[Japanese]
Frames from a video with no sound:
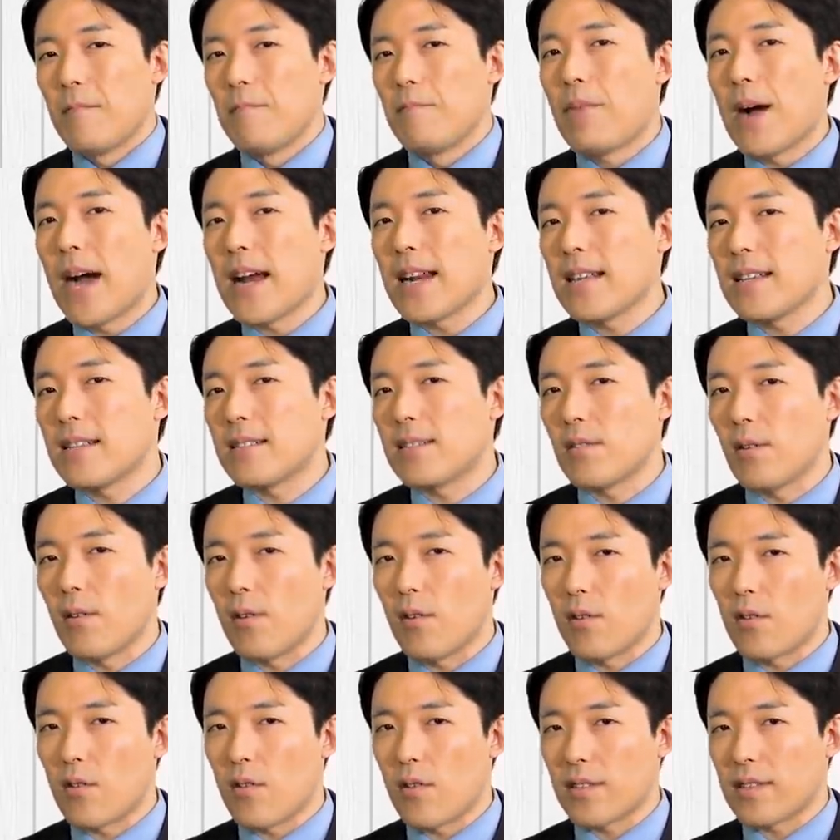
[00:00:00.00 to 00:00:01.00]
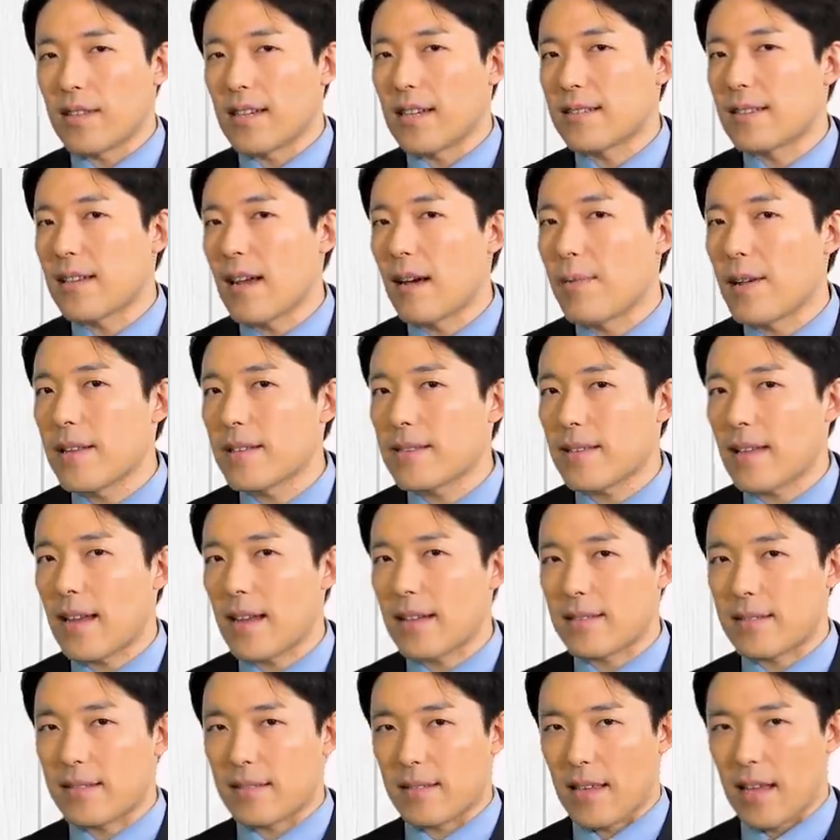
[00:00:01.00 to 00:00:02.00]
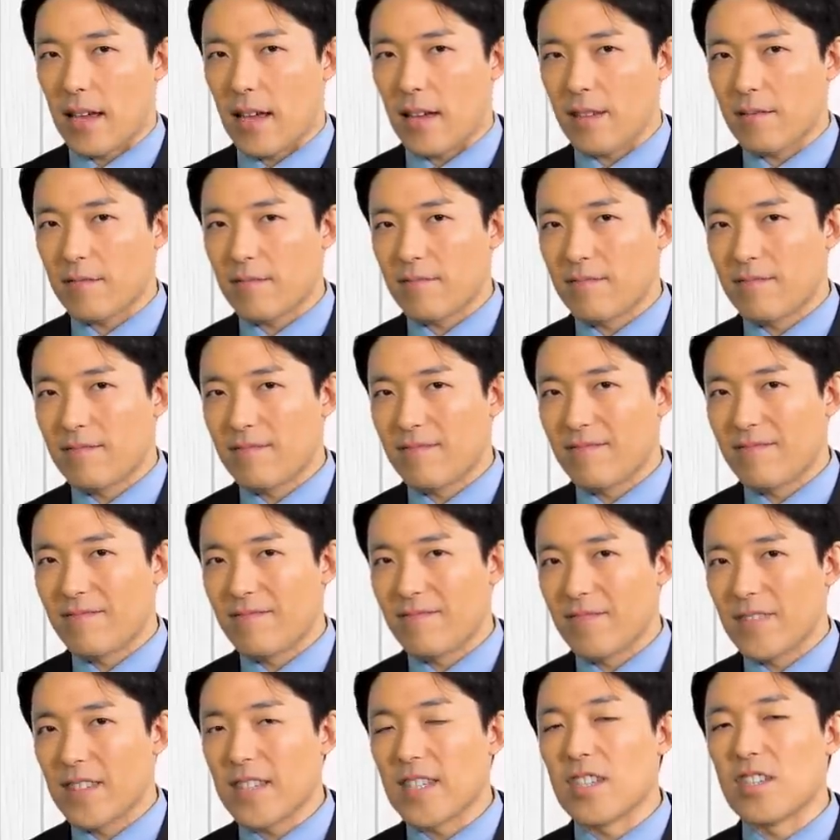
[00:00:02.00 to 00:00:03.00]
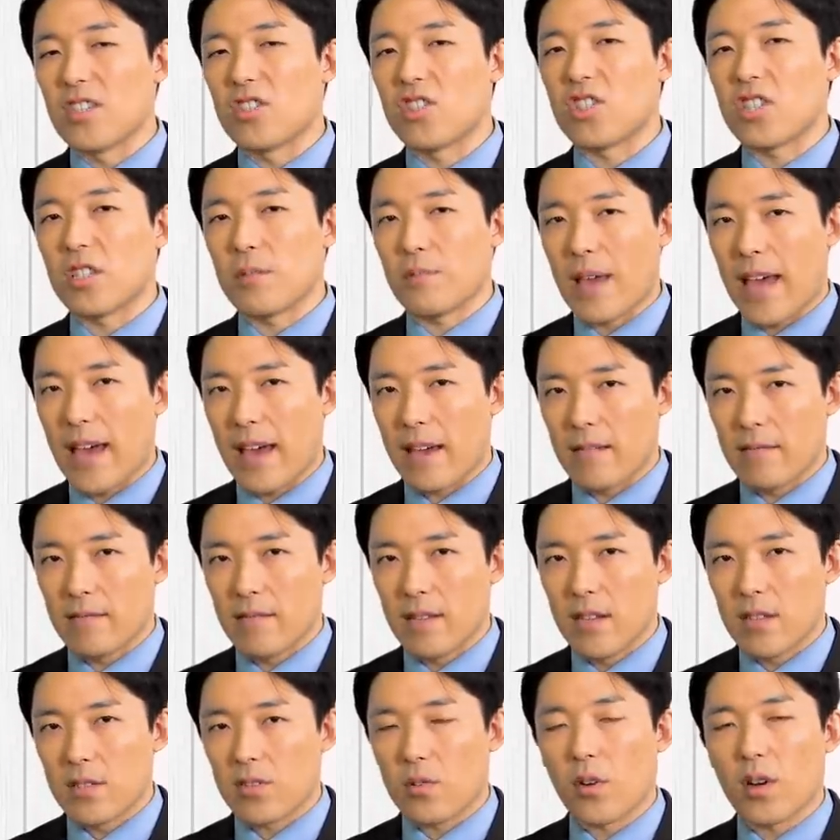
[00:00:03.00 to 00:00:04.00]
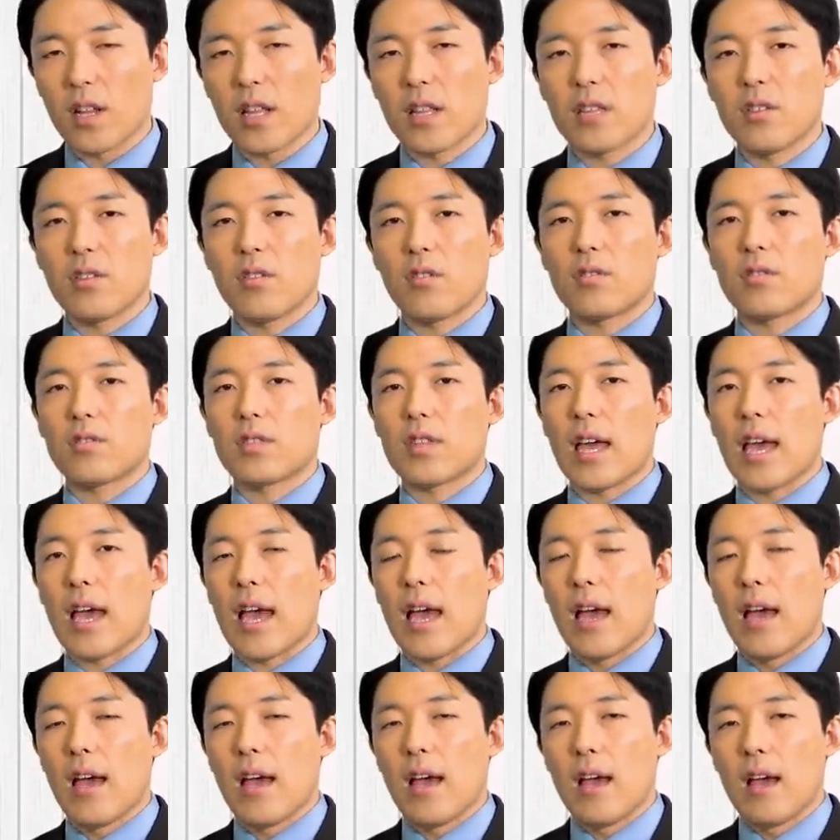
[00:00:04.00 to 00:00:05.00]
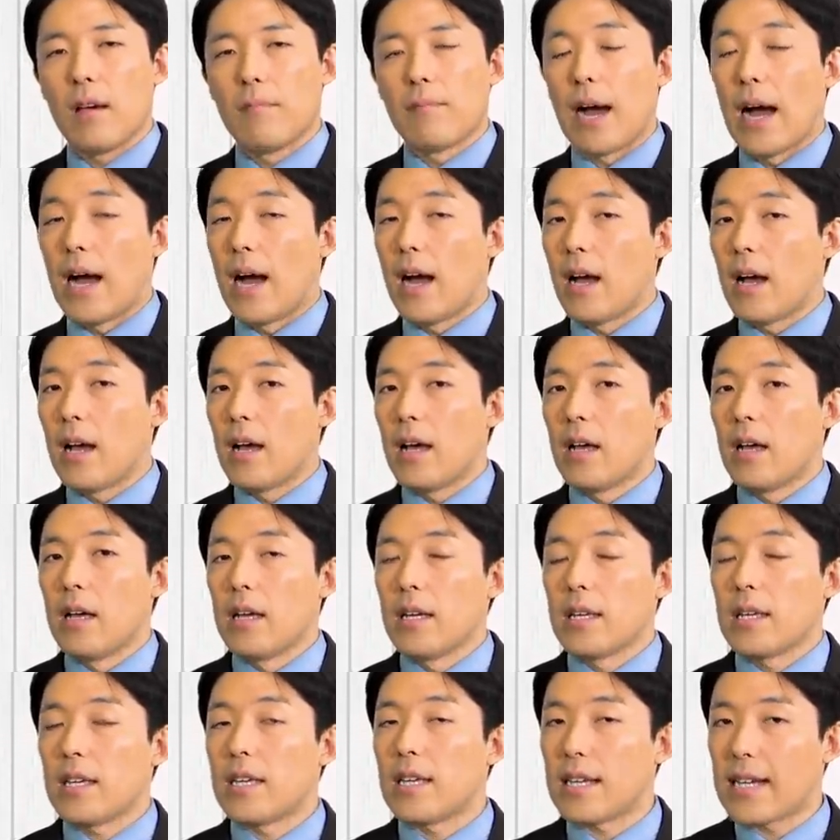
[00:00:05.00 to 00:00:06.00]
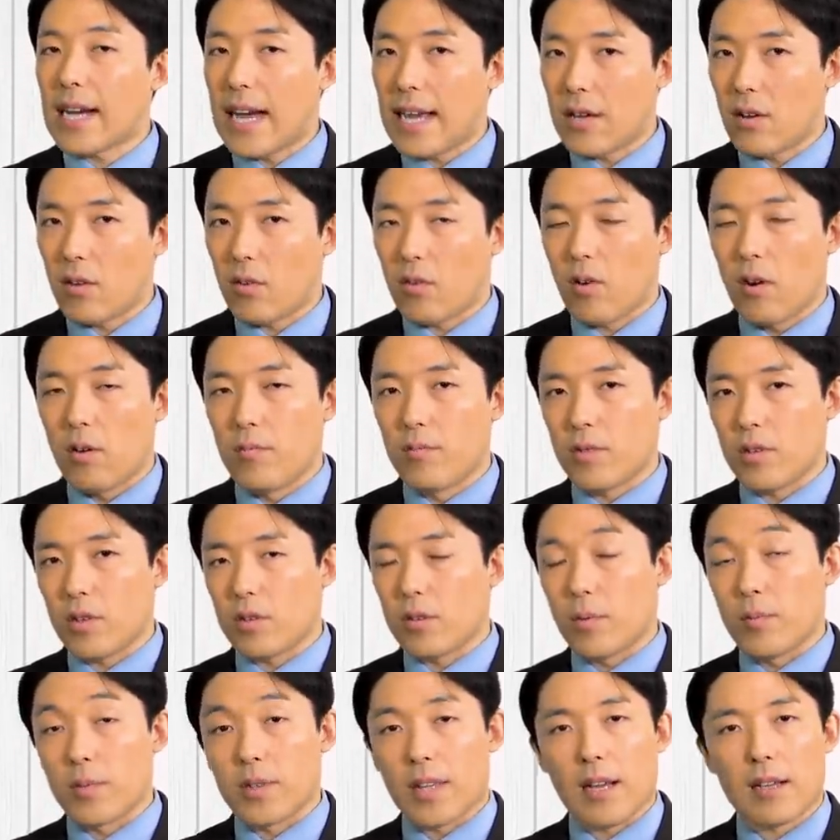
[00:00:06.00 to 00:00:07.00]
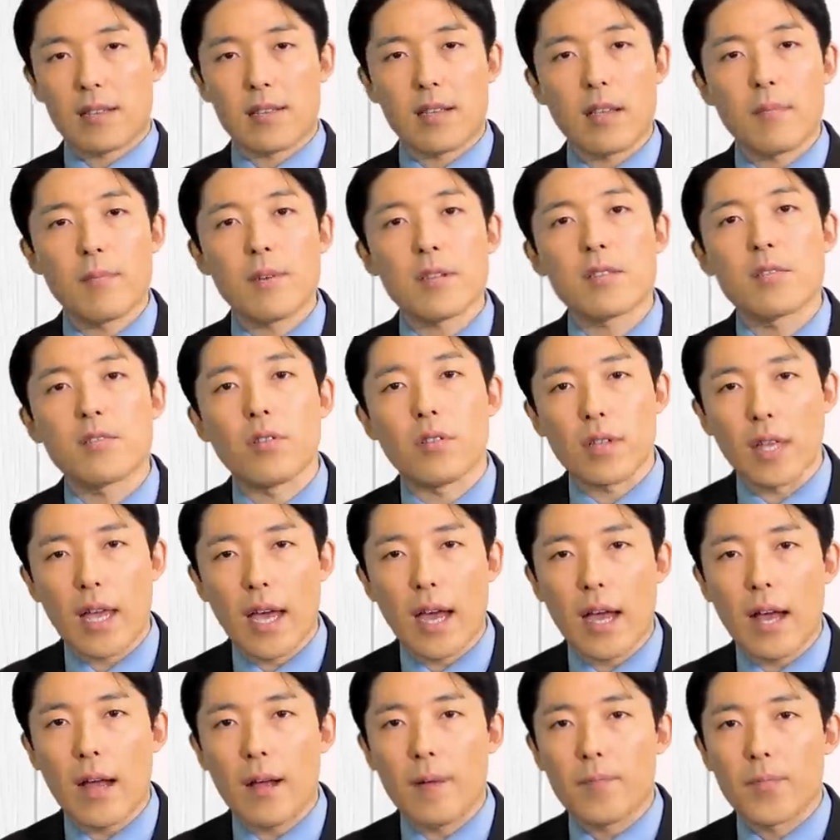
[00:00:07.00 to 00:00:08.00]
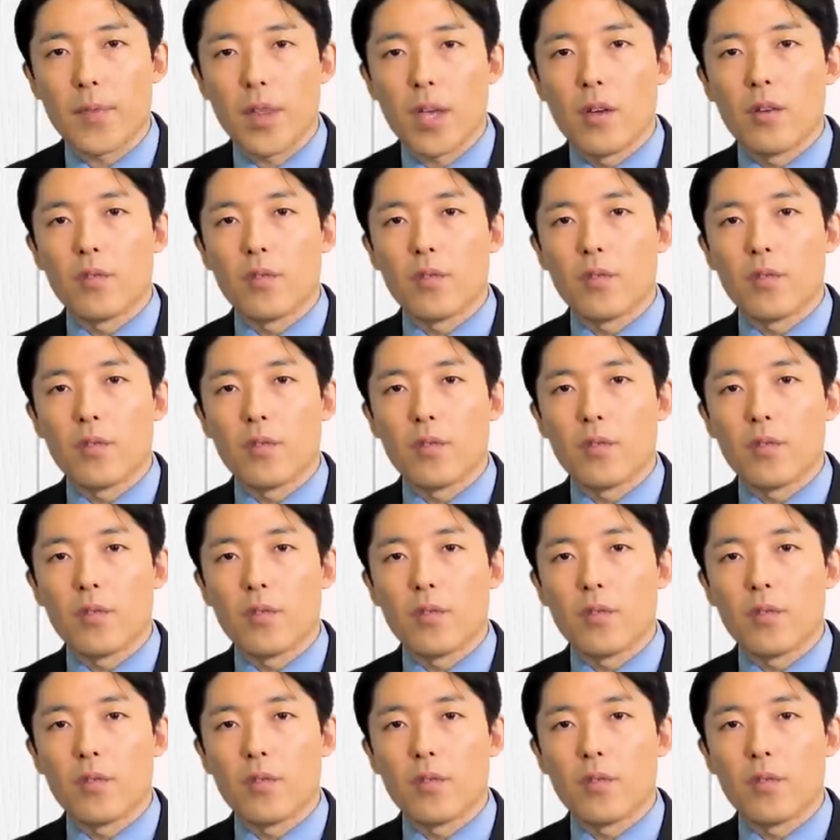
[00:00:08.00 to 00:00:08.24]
罵詈雑言や差別発言、いじめ、それによって、まあ、被害を被る人もたくさんいますよね。